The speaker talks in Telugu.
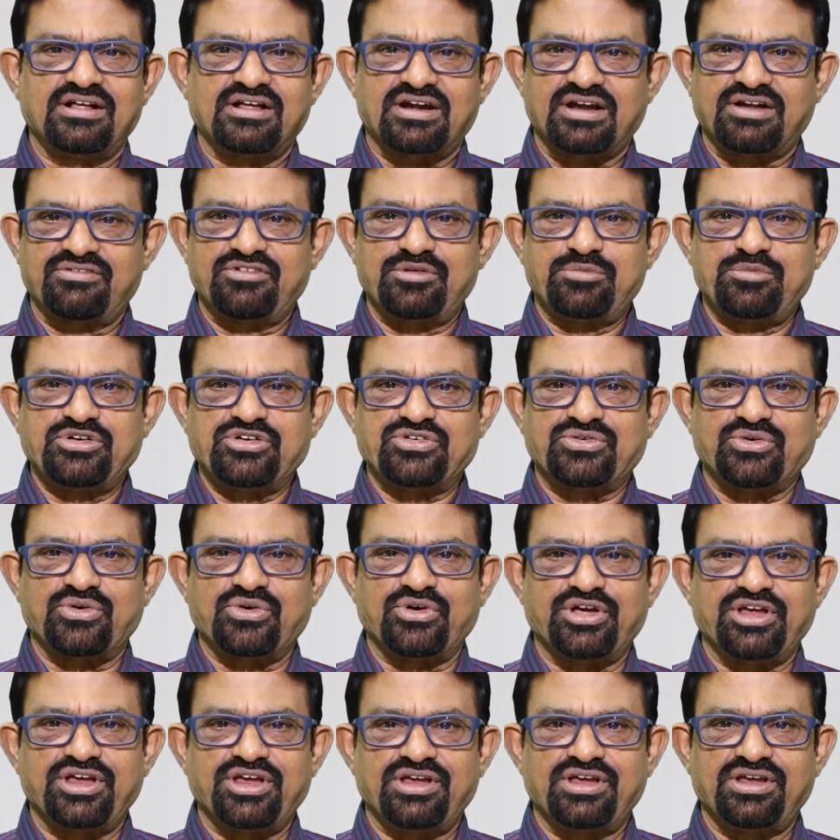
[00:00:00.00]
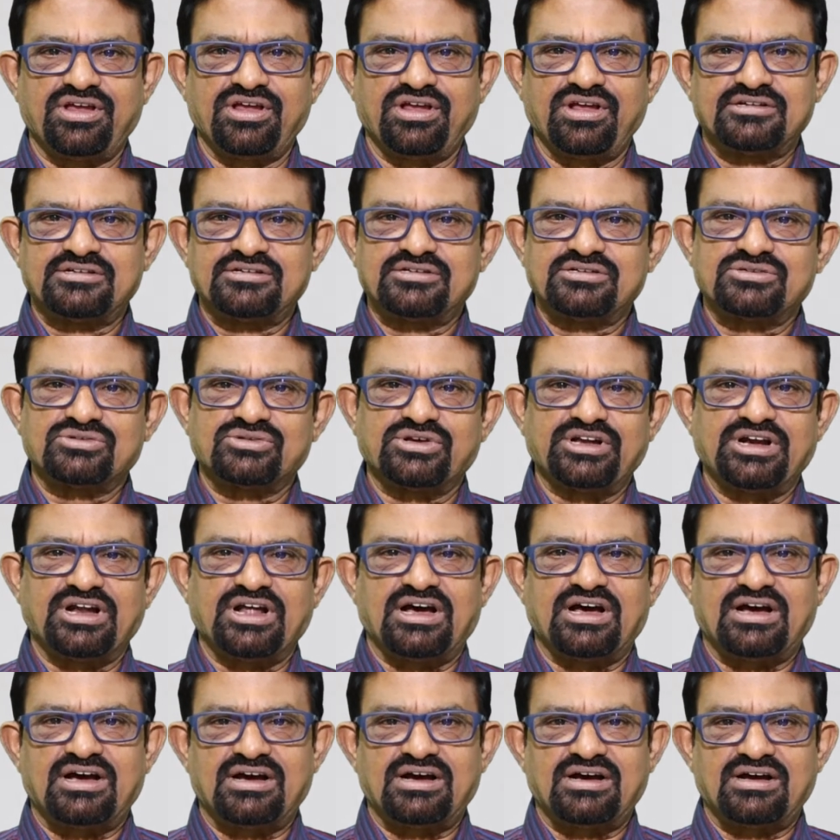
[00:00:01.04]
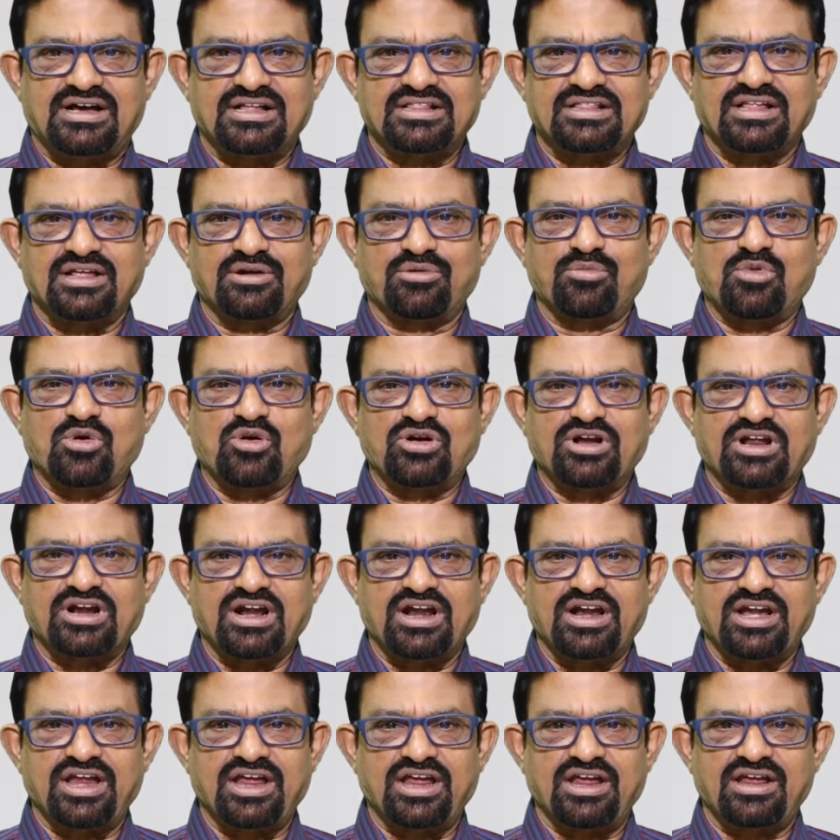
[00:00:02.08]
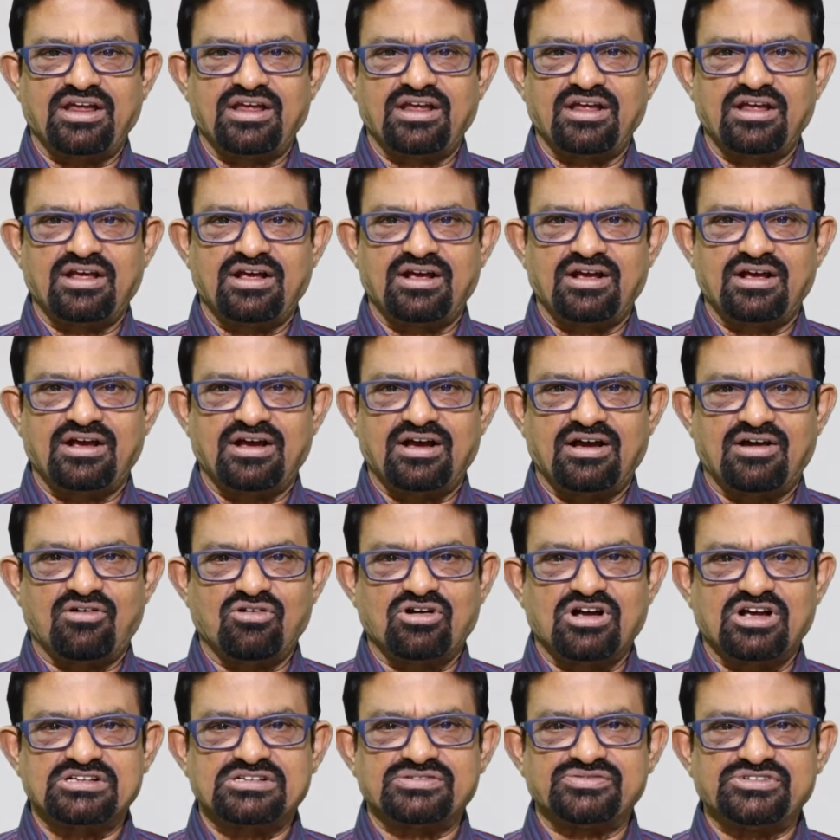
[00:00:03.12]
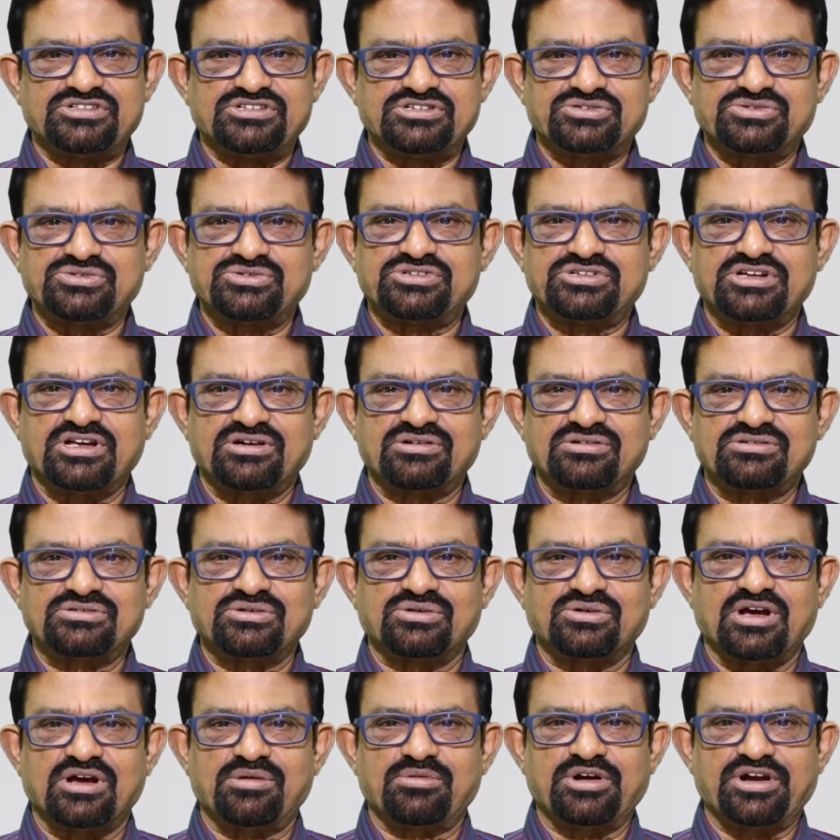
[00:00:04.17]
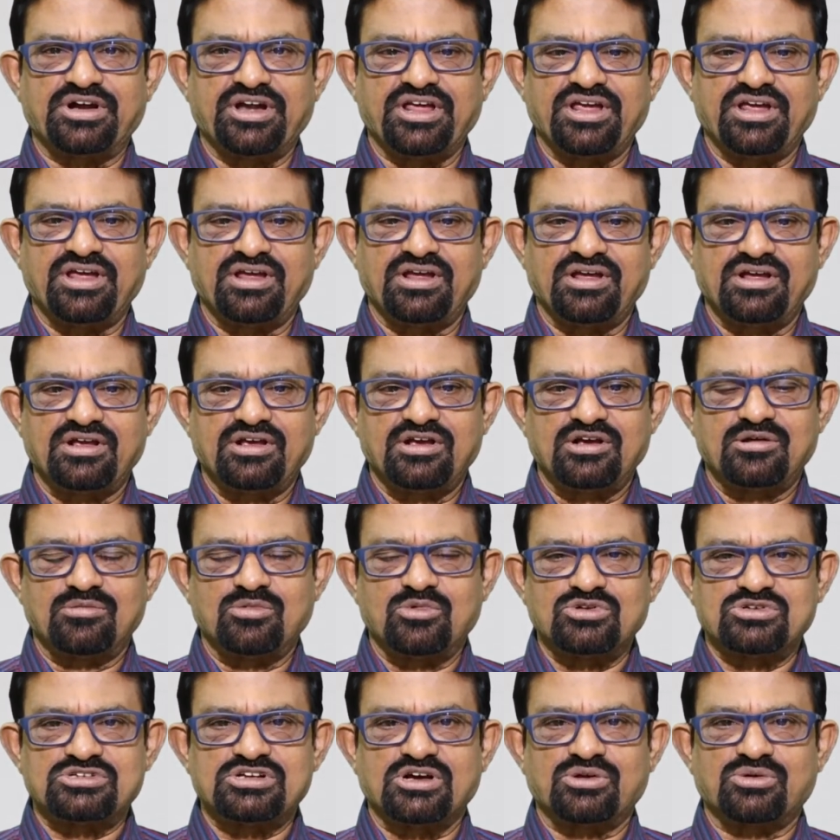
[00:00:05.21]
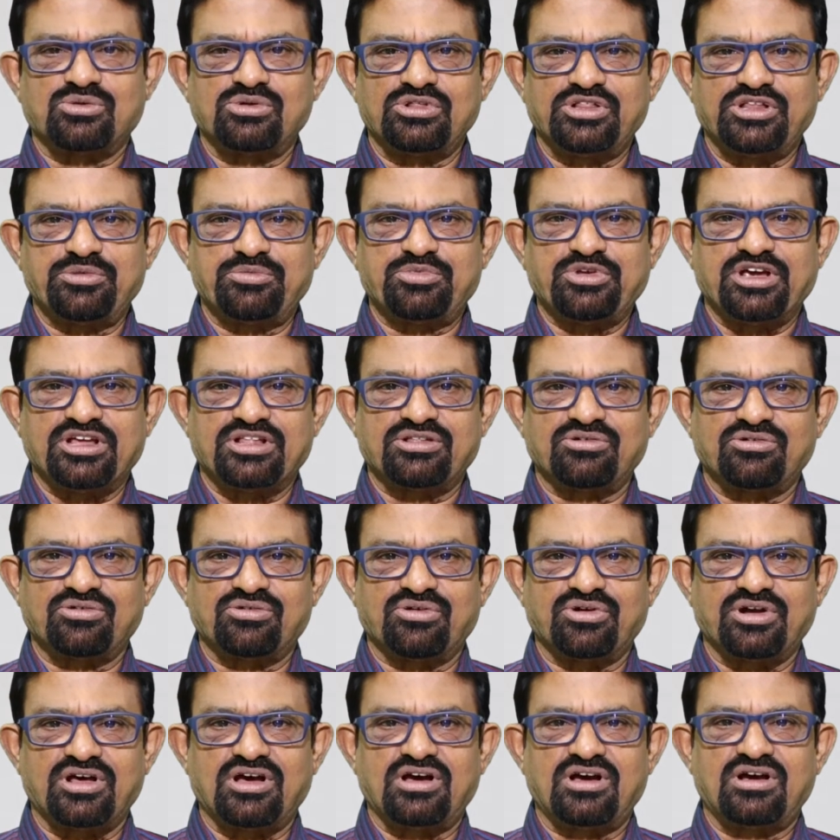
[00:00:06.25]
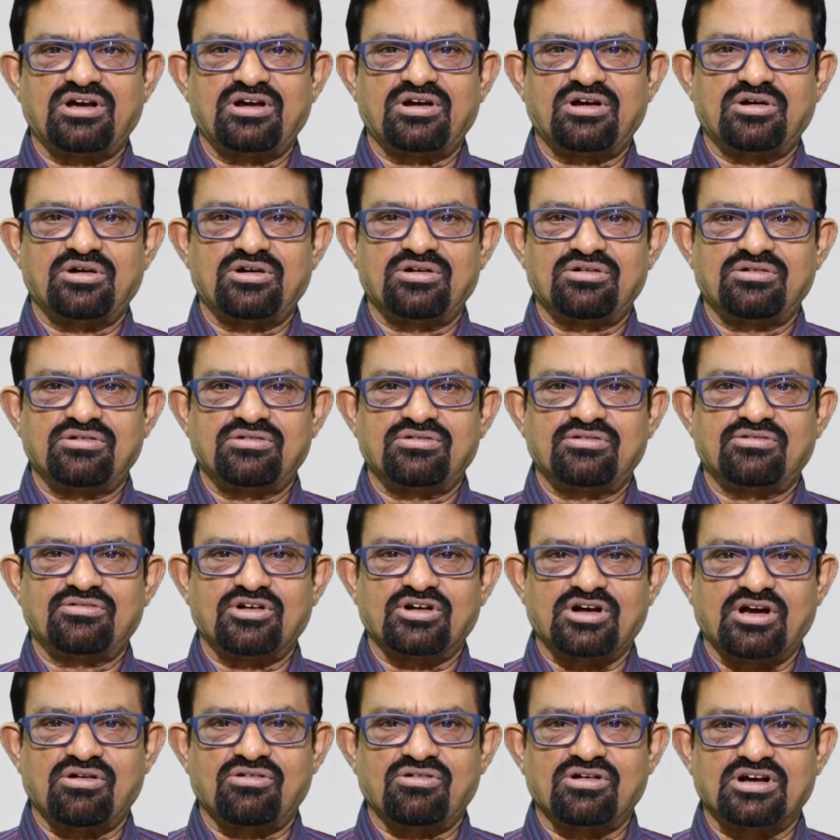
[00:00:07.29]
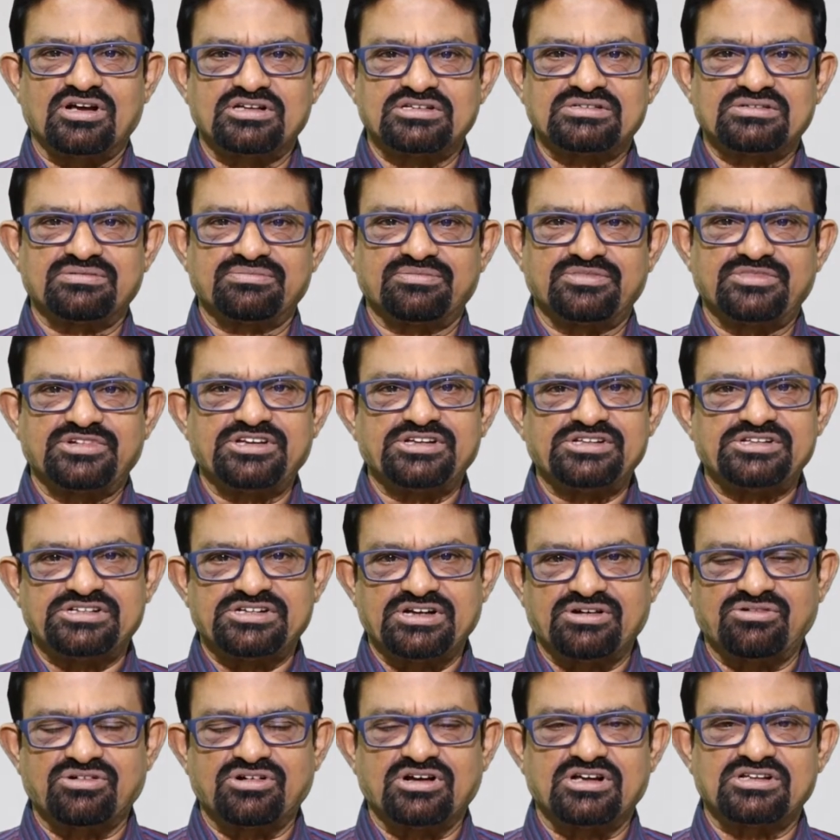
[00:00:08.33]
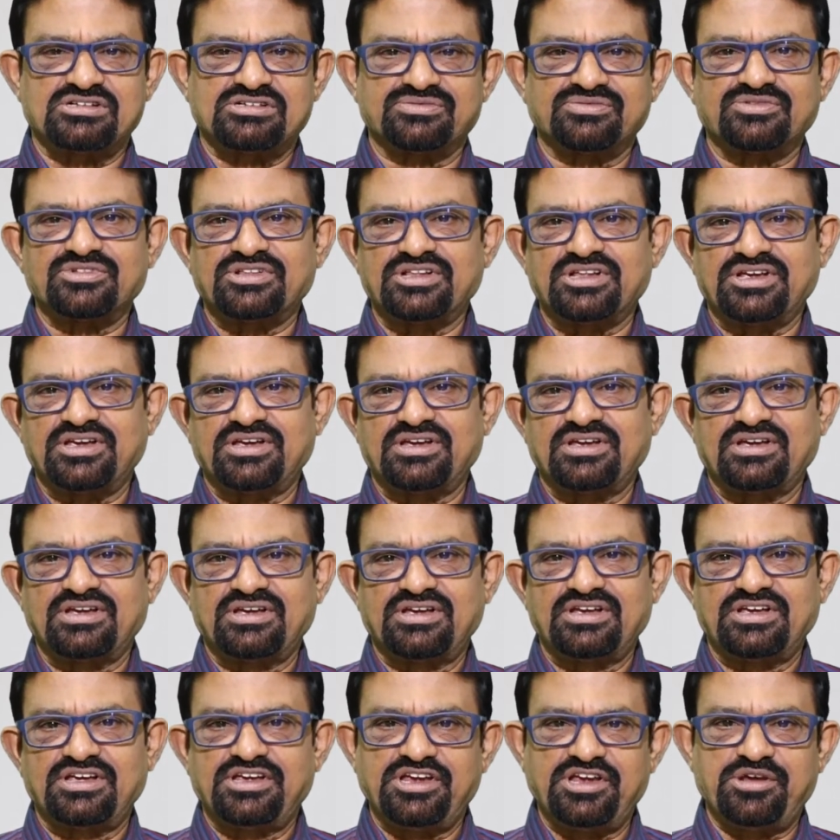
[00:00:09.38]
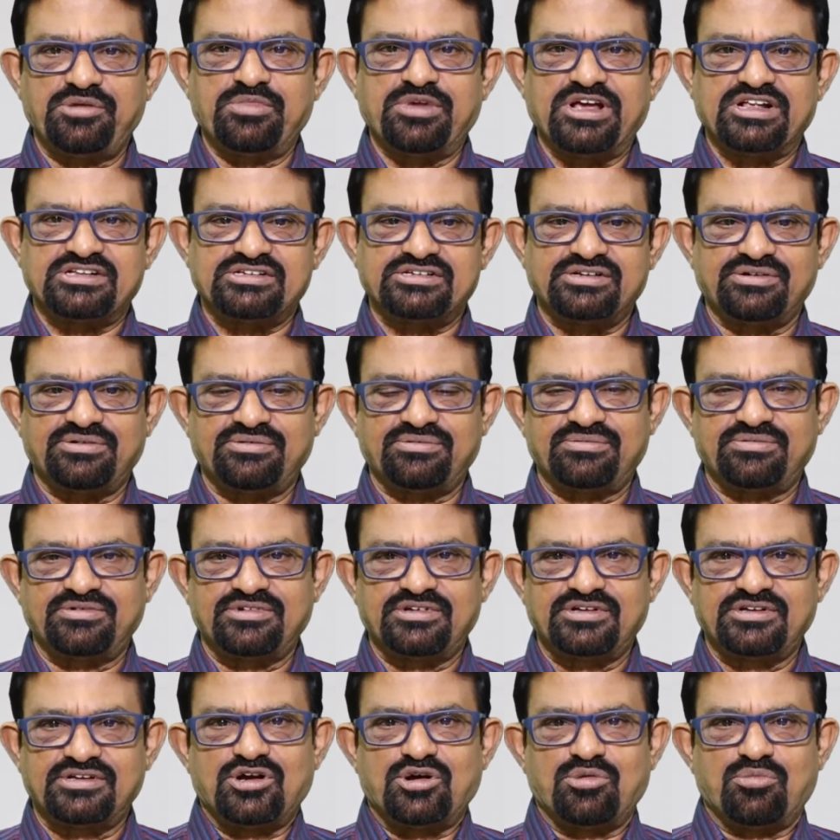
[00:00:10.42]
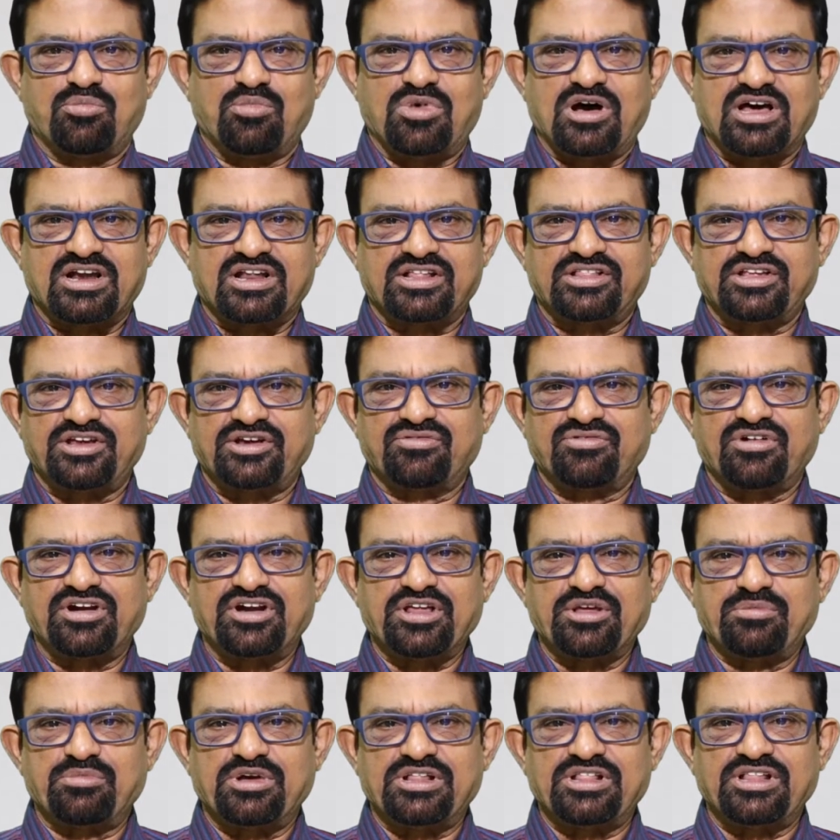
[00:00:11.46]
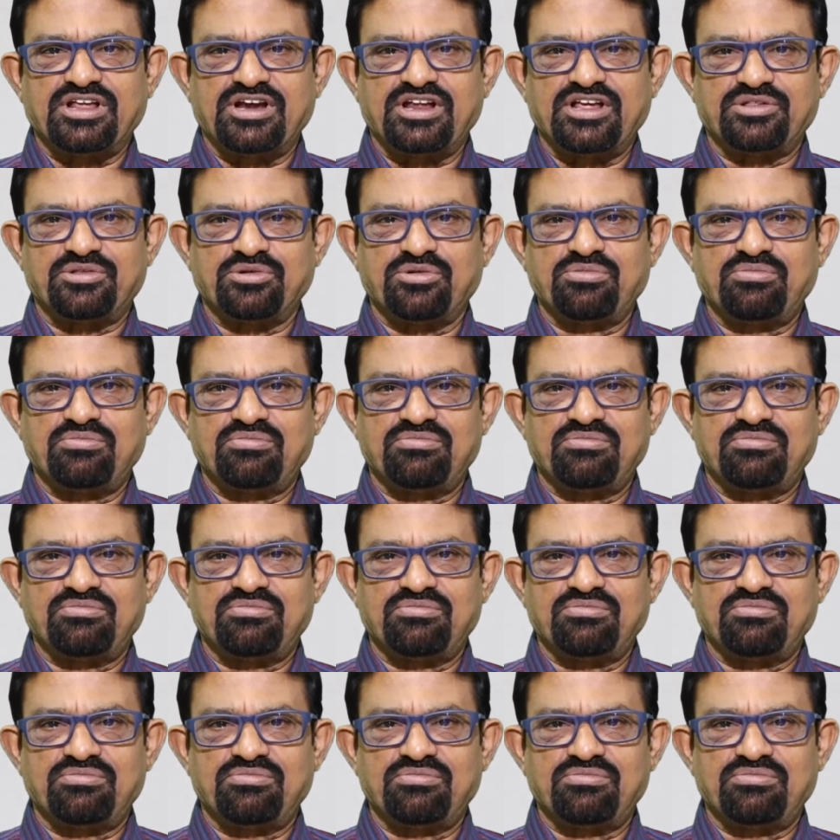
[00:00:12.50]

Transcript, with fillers: రవి బిష్ణోయ్ సో ఇలా అందరు బౌలర్లని అవకాశం ఇచ్చి చూశారు సో కాబట్టి బహుశా కుల్దీప్ యాదవ్ కూడా ఒక అవకాశం ఇచ్చే అవకాశం ఉంది ఈ మ్యాచ్లో భారత్ ఎటువంటి ఇబ్బంది లేదు